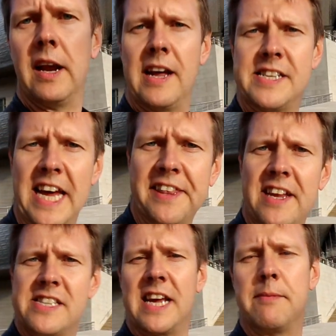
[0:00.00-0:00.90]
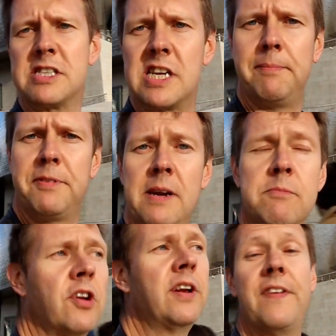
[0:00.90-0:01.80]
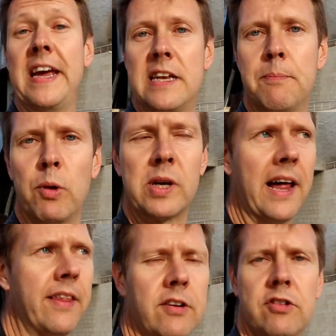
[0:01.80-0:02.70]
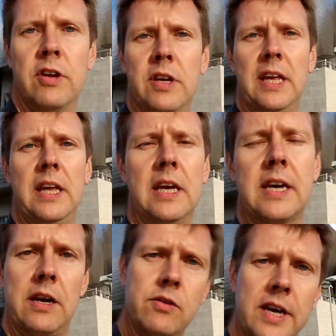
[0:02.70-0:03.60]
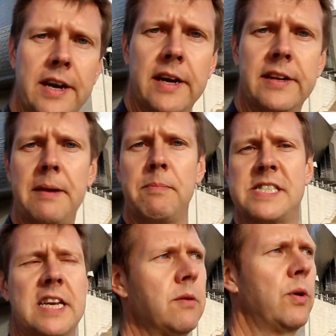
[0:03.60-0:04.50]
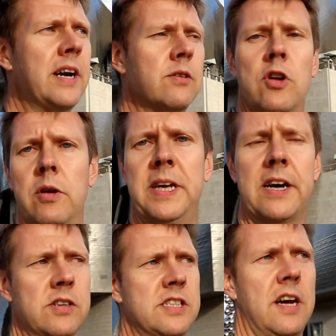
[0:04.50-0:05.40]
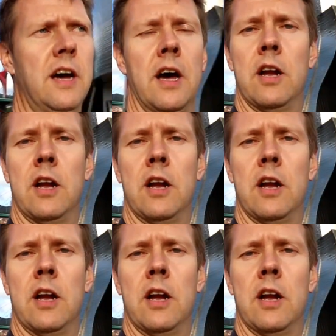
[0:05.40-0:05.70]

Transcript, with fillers: Las llantas se llaman Slipstream, son de 20 pulgadas y creo que dan bastante buena autonomía con esa.